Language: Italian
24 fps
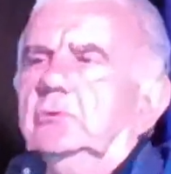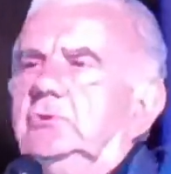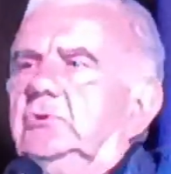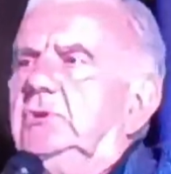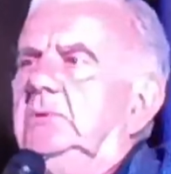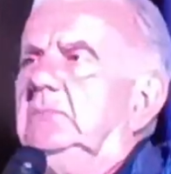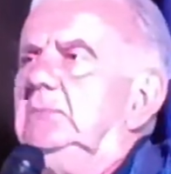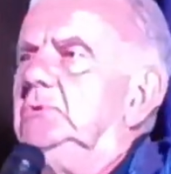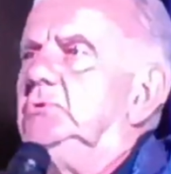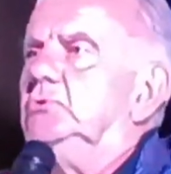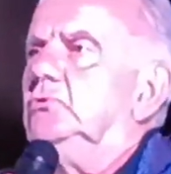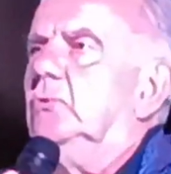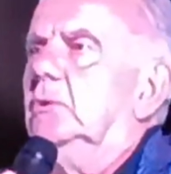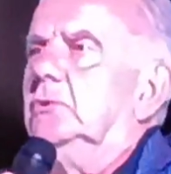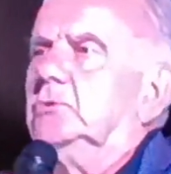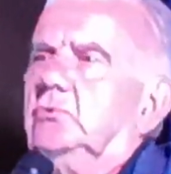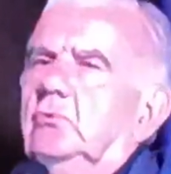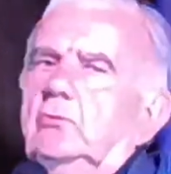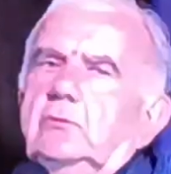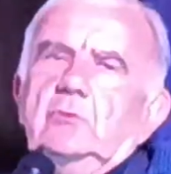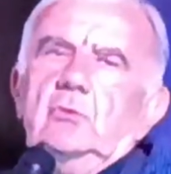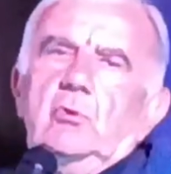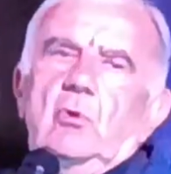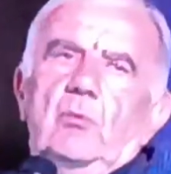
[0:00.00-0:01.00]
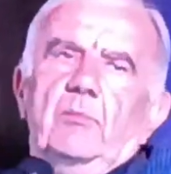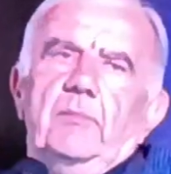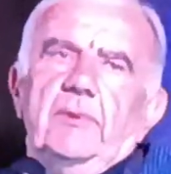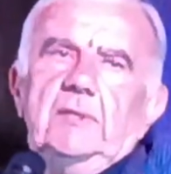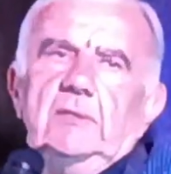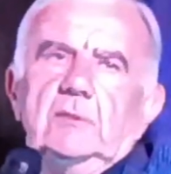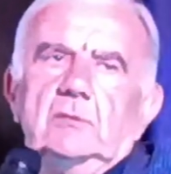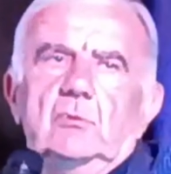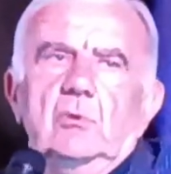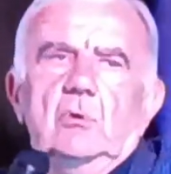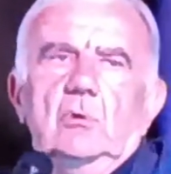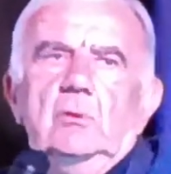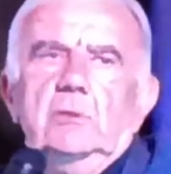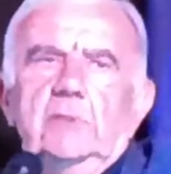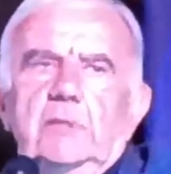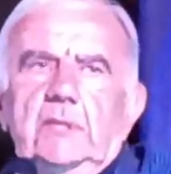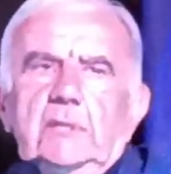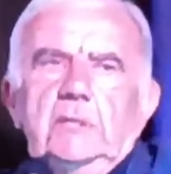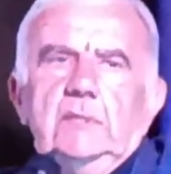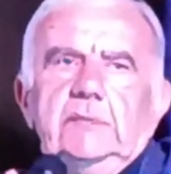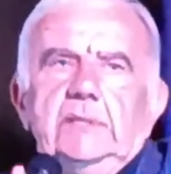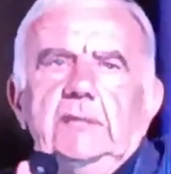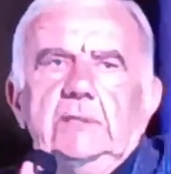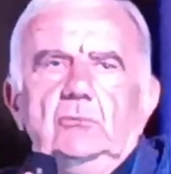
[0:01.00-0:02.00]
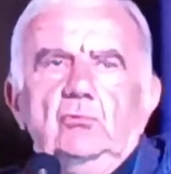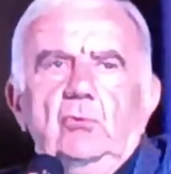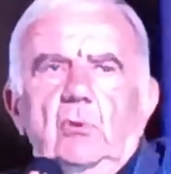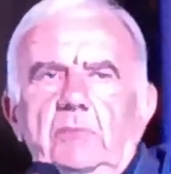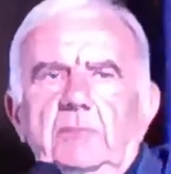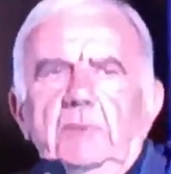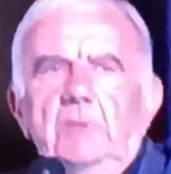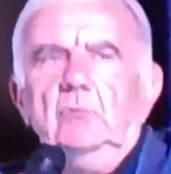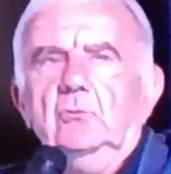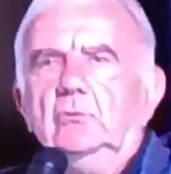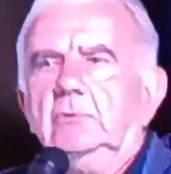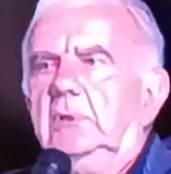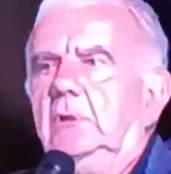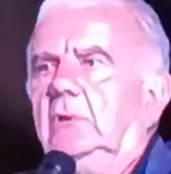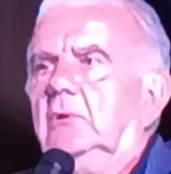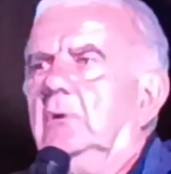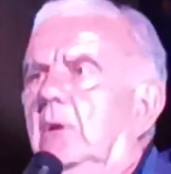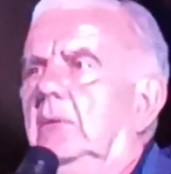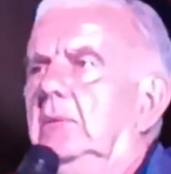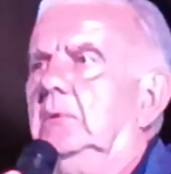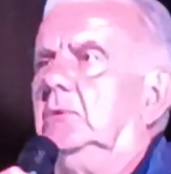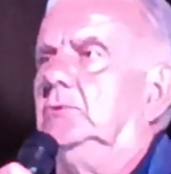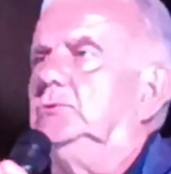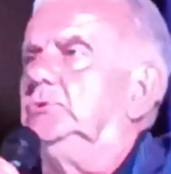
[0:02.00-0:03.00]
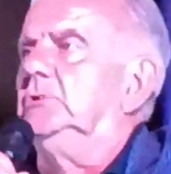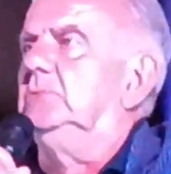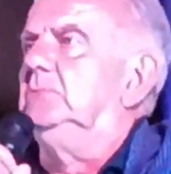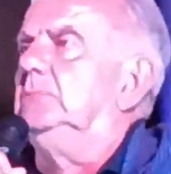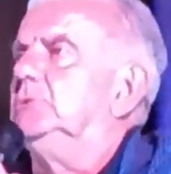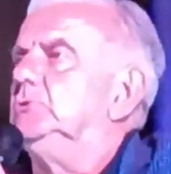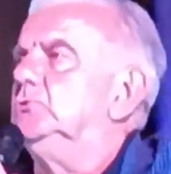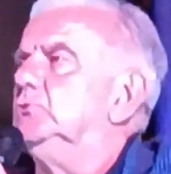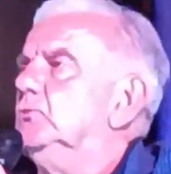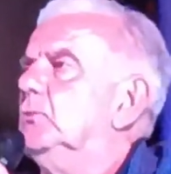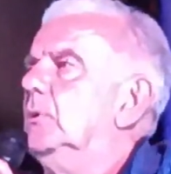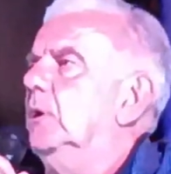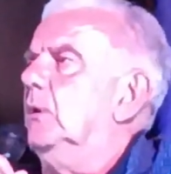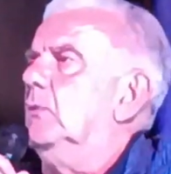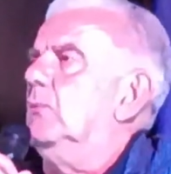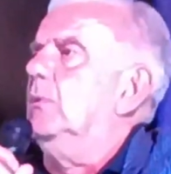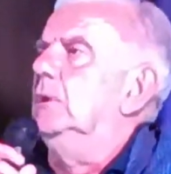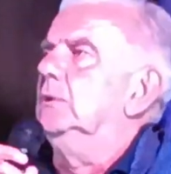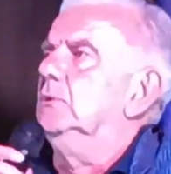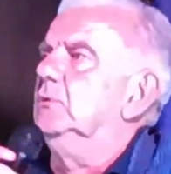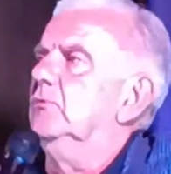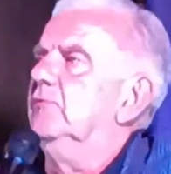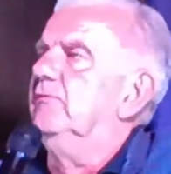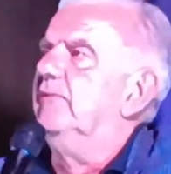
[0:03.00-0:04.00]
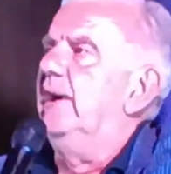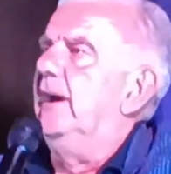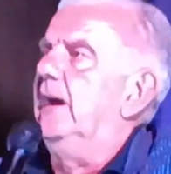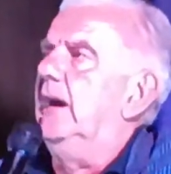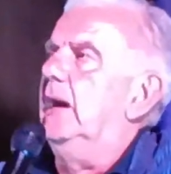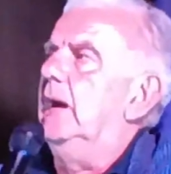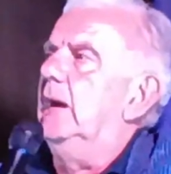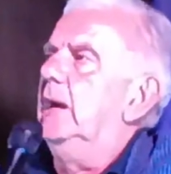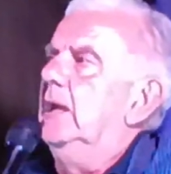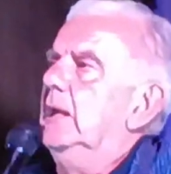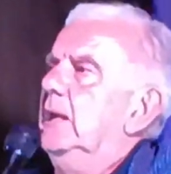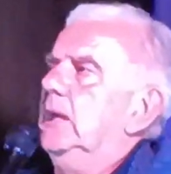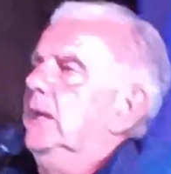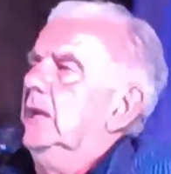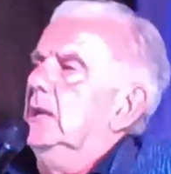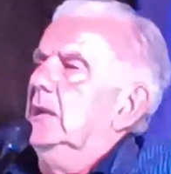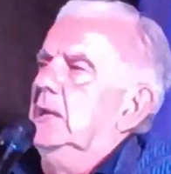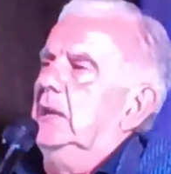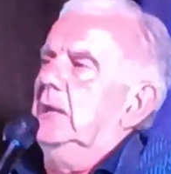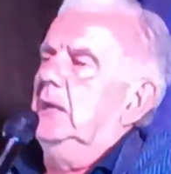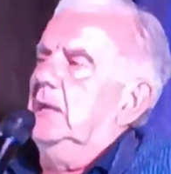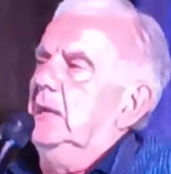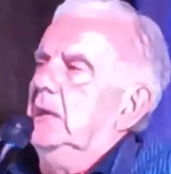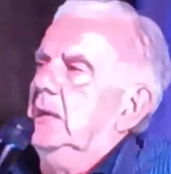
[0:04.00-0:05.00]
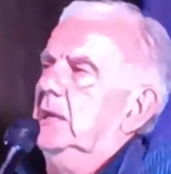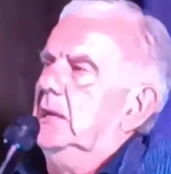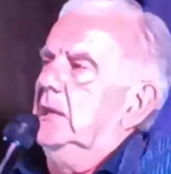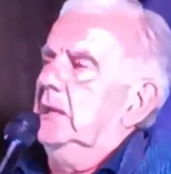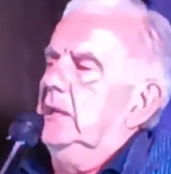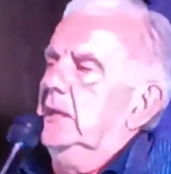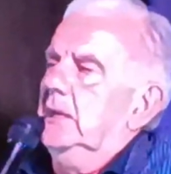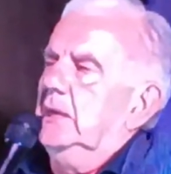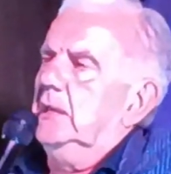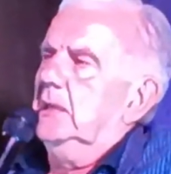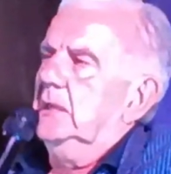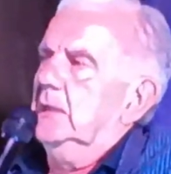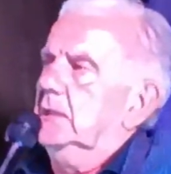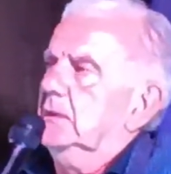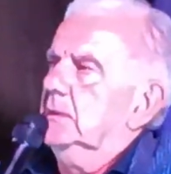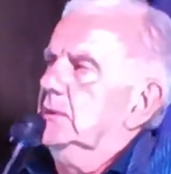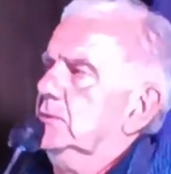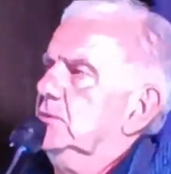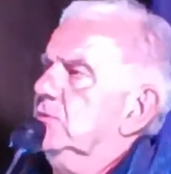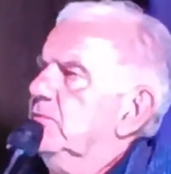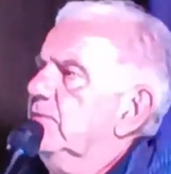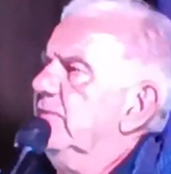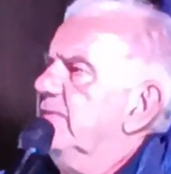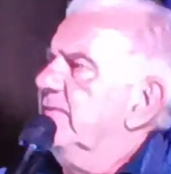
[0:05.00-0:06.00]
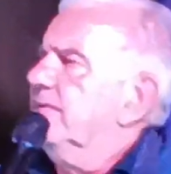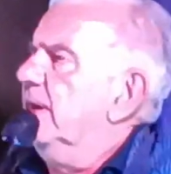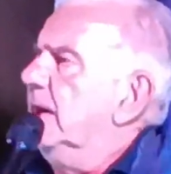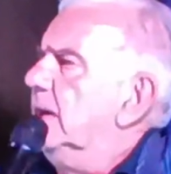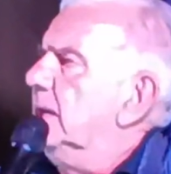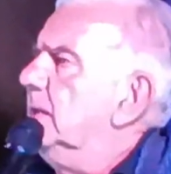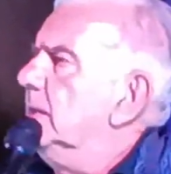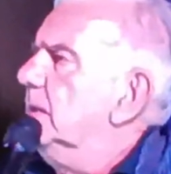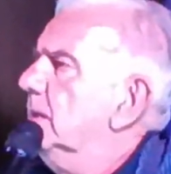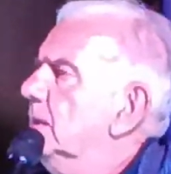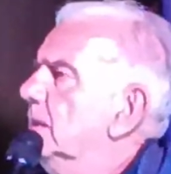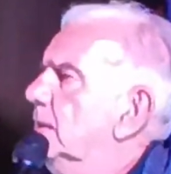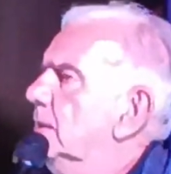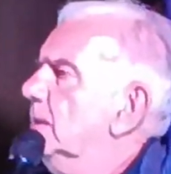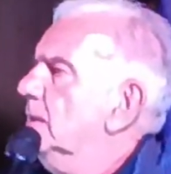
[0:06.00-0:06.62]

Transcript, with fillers: non si misura sul tormentone da due minuti, il comico si misura quando va, eh, dove va?